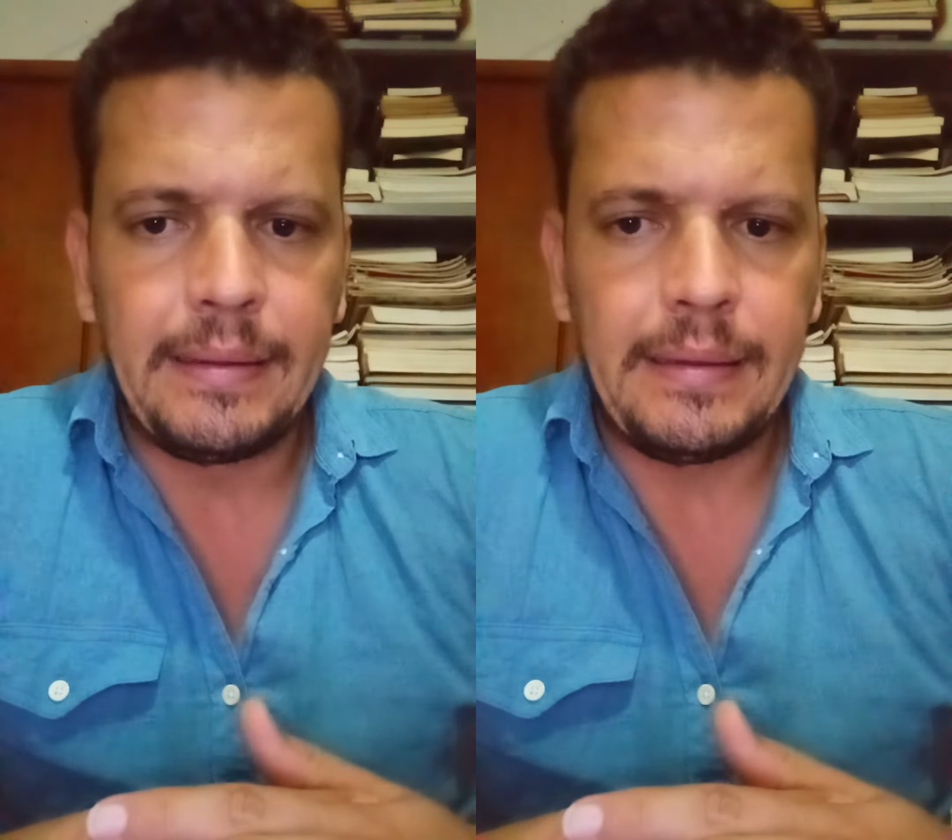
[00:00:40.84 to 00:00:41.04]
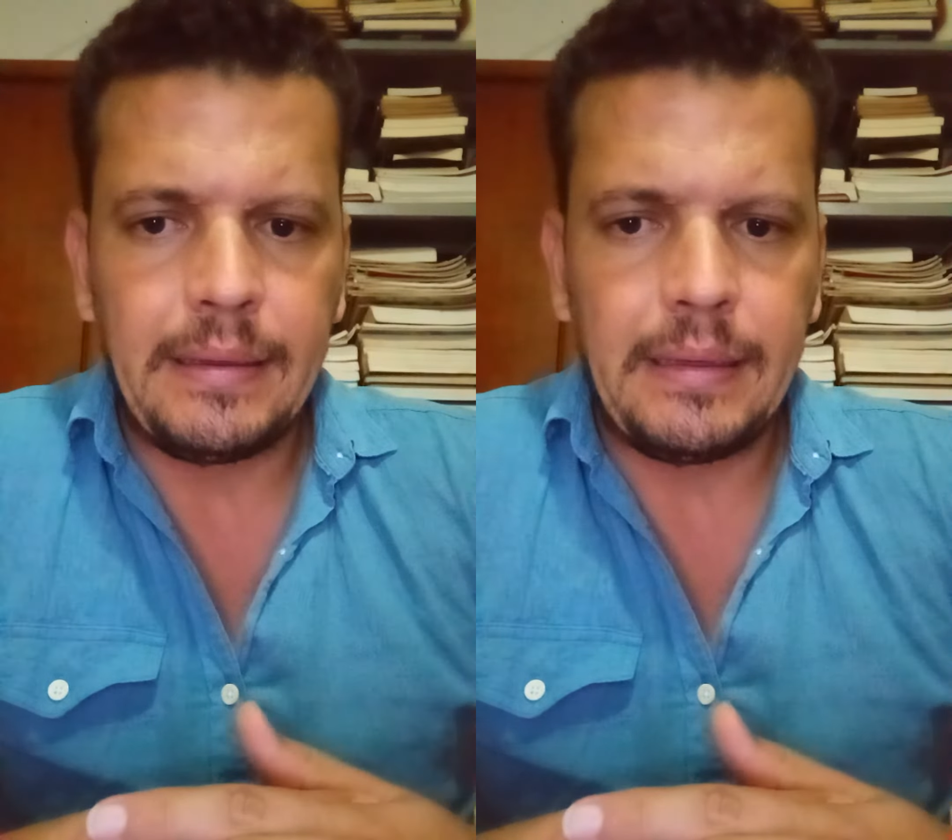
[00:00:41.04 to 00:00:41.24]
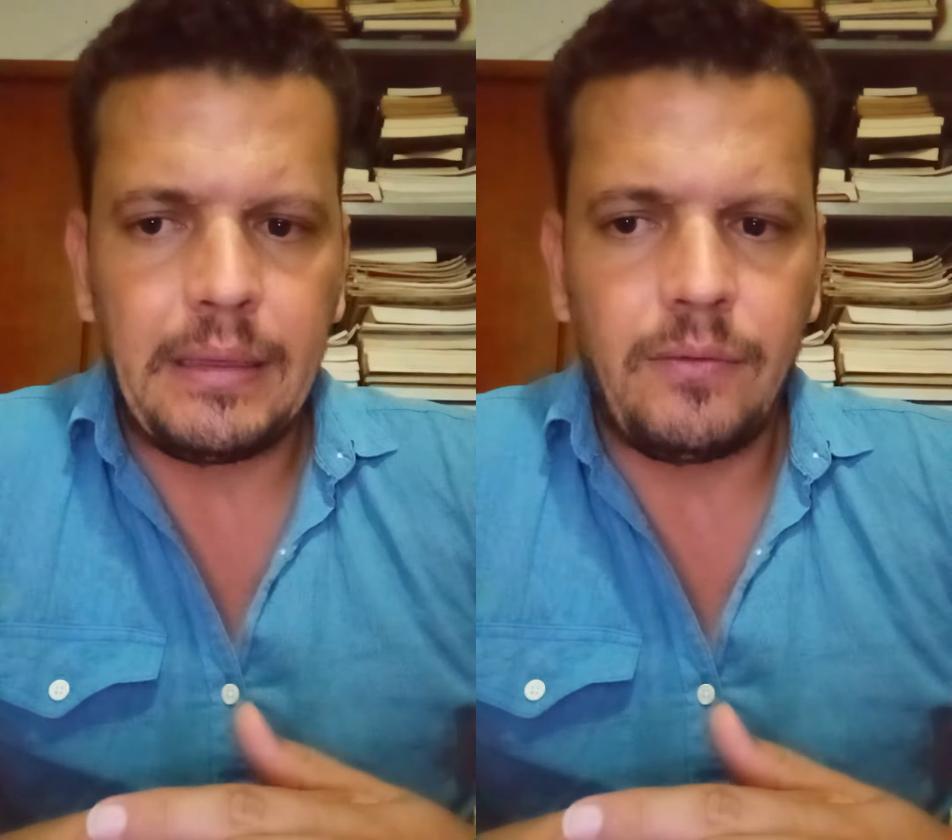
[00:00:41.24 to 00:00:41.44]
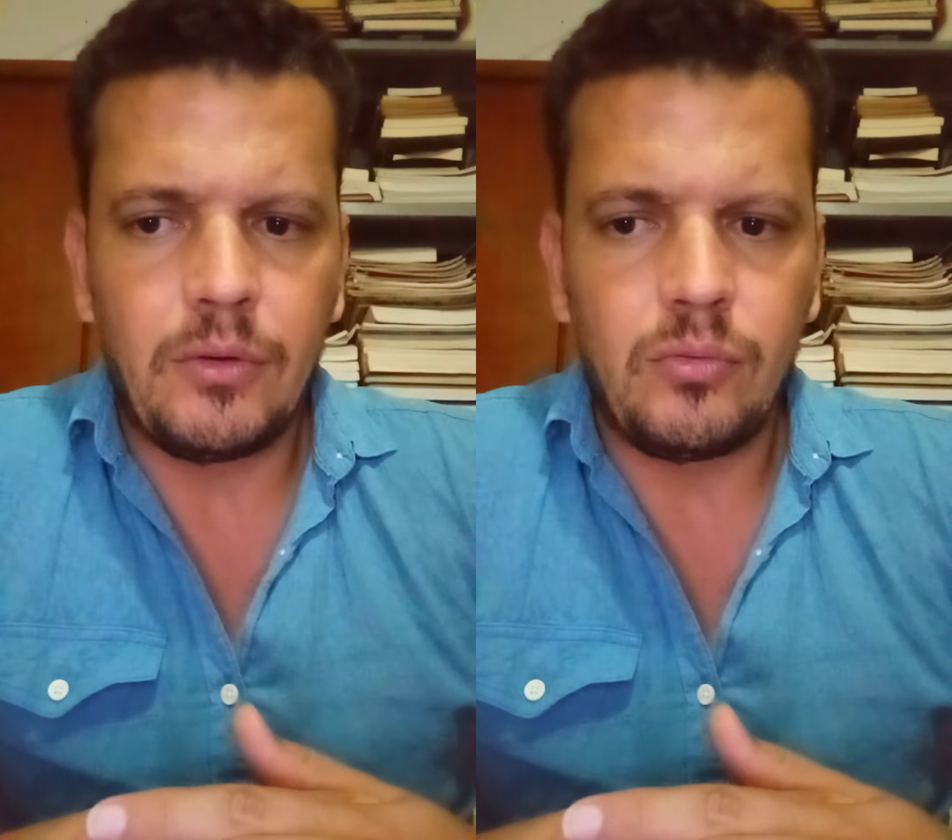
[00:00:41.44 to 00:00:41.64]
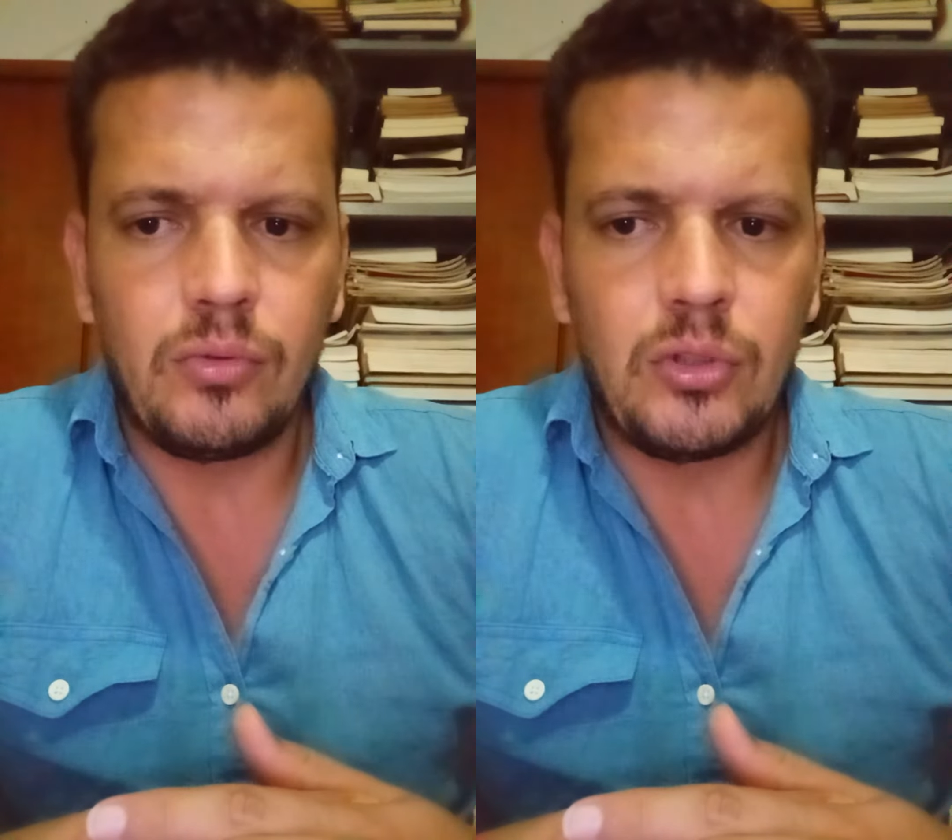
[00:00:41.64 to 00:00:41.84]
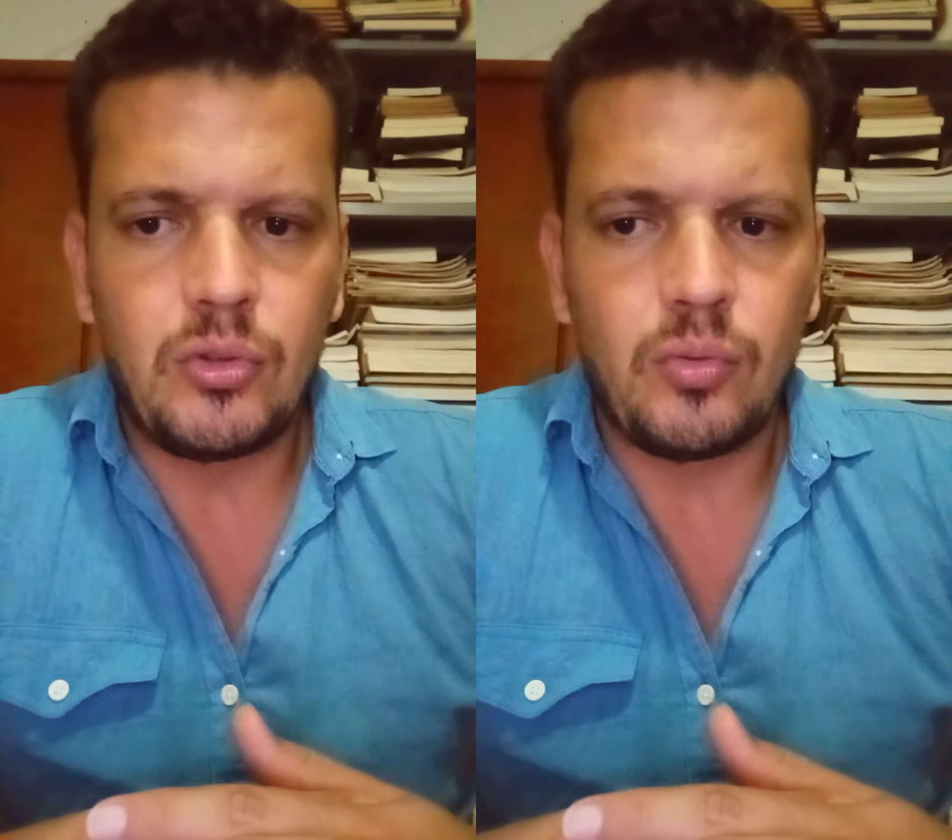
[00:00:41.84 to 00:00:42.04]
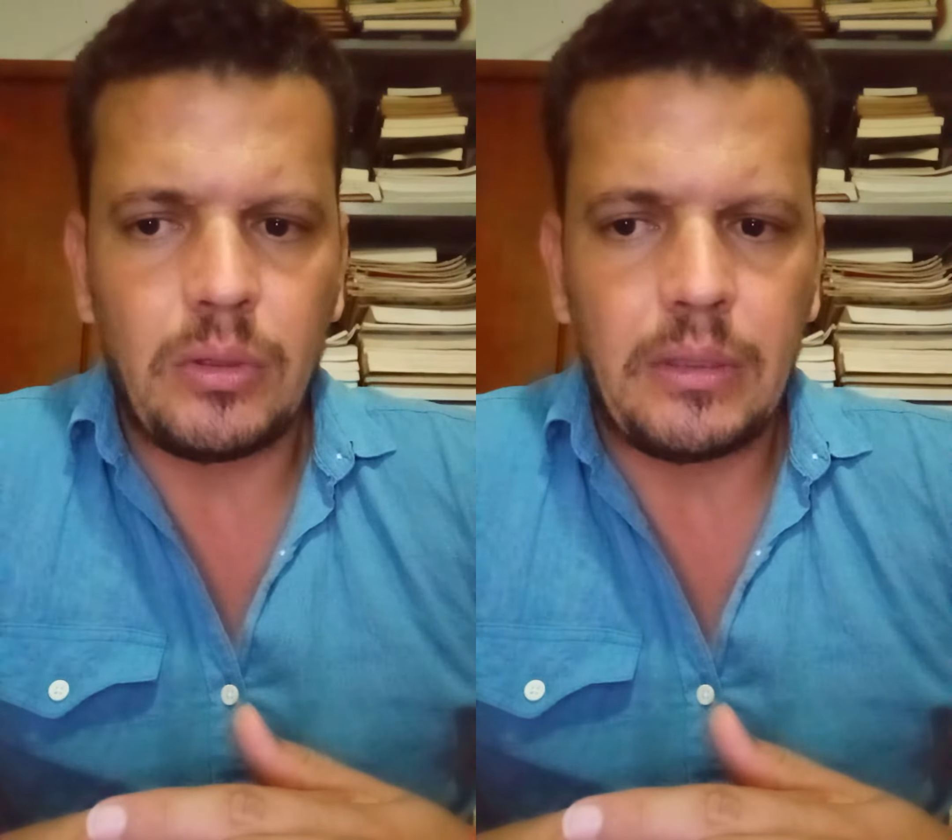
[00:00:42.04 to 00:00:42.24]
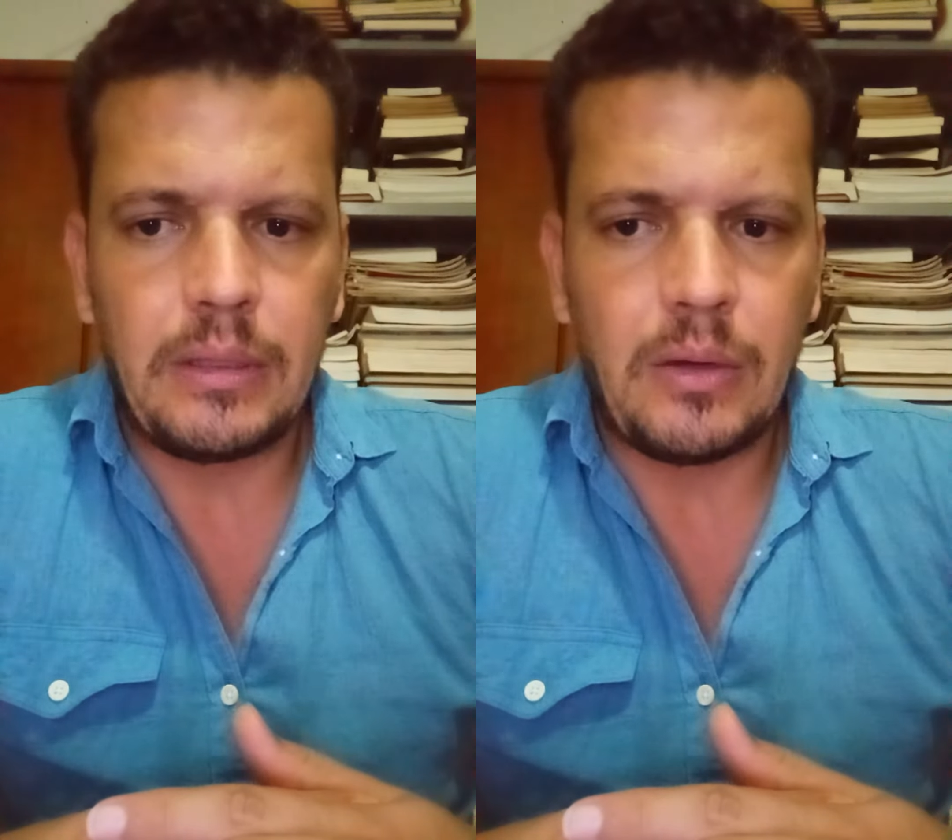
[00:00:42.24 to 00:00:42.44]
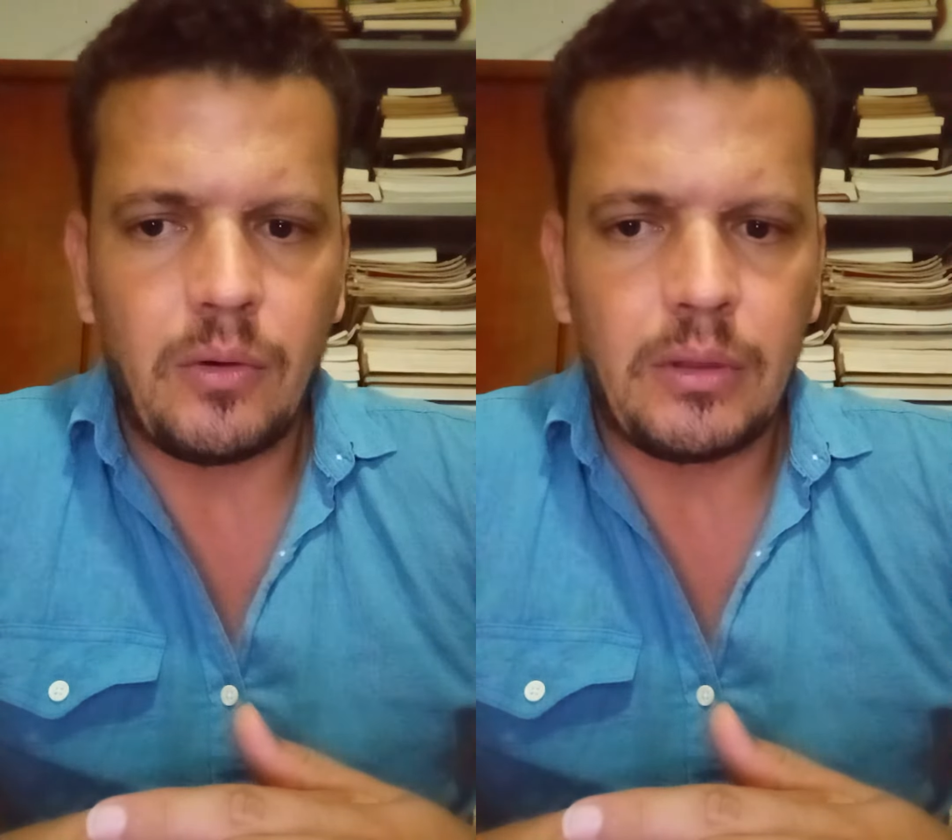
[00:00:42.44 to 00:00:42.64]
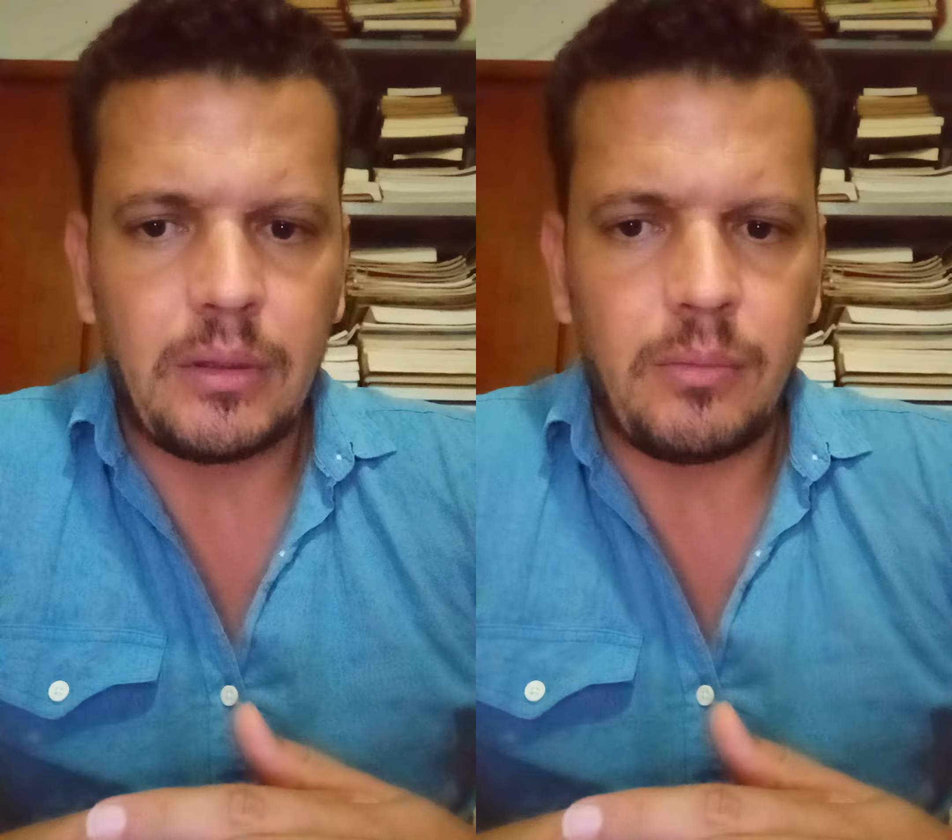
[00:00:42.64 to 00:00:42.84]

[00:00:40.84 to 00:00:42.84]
é, em virtude de sua derrota,